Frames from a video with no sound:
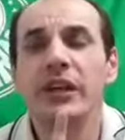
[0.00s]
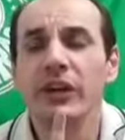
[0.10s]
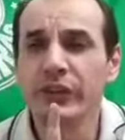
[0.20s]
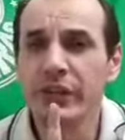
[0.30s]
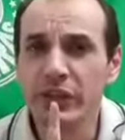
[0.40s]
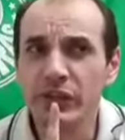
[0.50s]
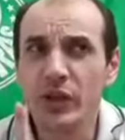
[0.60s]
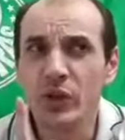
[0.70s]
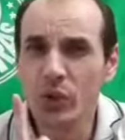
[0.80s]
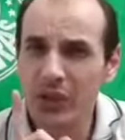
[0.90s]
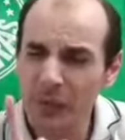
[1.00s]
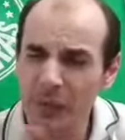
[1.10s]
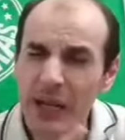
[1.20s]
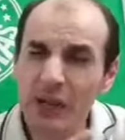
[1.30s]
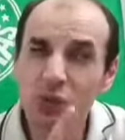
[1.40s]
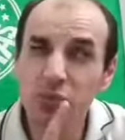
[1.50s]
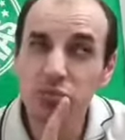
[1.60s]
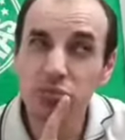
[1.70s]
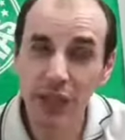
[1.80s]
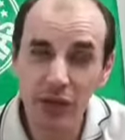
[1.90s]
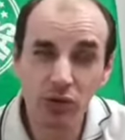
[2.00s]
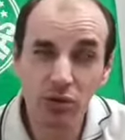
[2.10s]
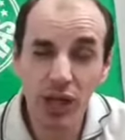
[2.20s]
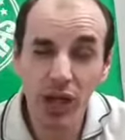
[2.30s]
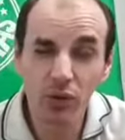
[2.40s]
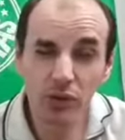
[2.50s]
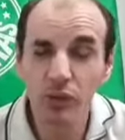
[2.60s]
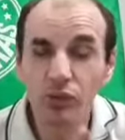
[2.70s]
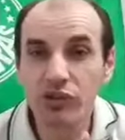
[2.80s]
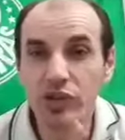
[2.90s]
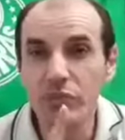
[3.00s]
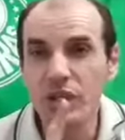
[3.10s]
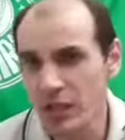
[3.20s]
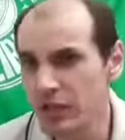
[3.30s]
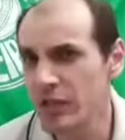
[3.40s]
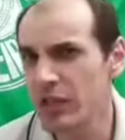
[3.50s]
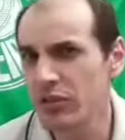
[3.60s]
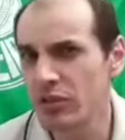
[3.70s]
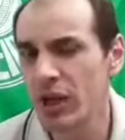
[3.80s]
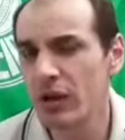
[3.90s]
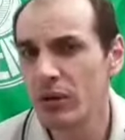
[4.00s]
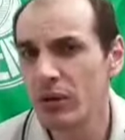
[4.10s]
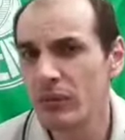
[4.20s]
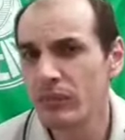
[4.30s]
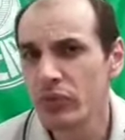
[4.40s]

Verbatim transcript: é o seguinte: no campeonato nacional tem um time internacional.